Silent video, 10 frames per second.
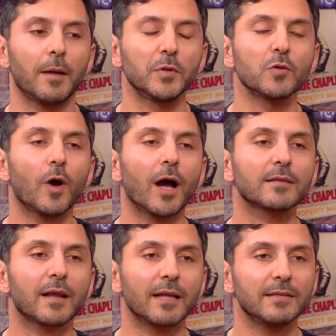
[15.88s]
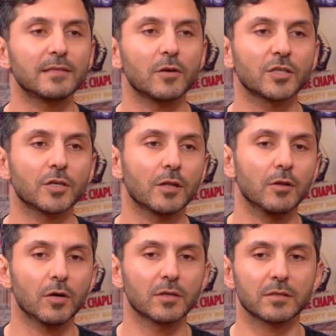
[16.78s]
عم بنروح اكثر على دي ستراكتشرد
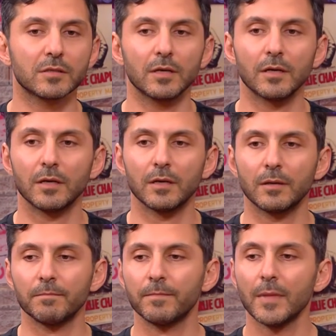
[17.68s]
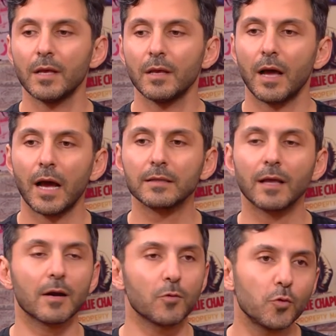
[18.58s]
لوكس
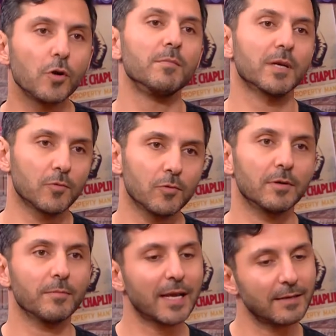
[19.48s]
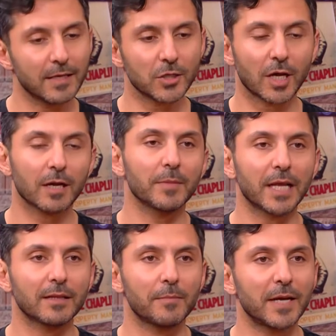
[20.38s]
اكثر كول cool بنكون ما كثير الشعر
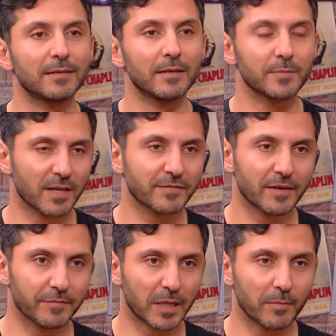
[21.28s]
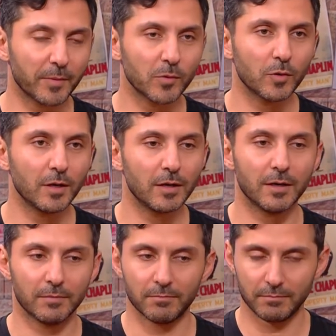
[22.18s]
مرتب ما كثير مصفصف مثل ما بنقول
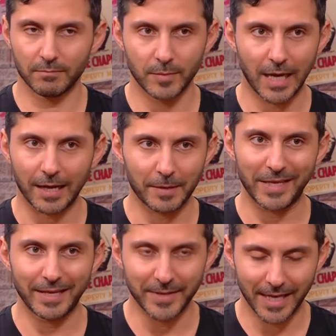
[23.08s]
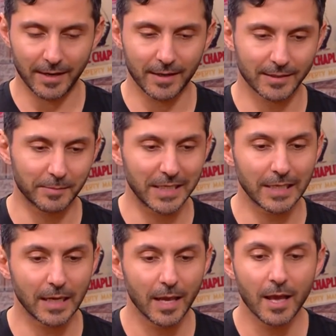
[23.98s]
آه، بالعربي اللبناني اذا
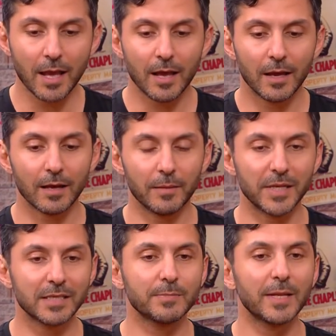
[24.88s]
بديك آه، بالنسبه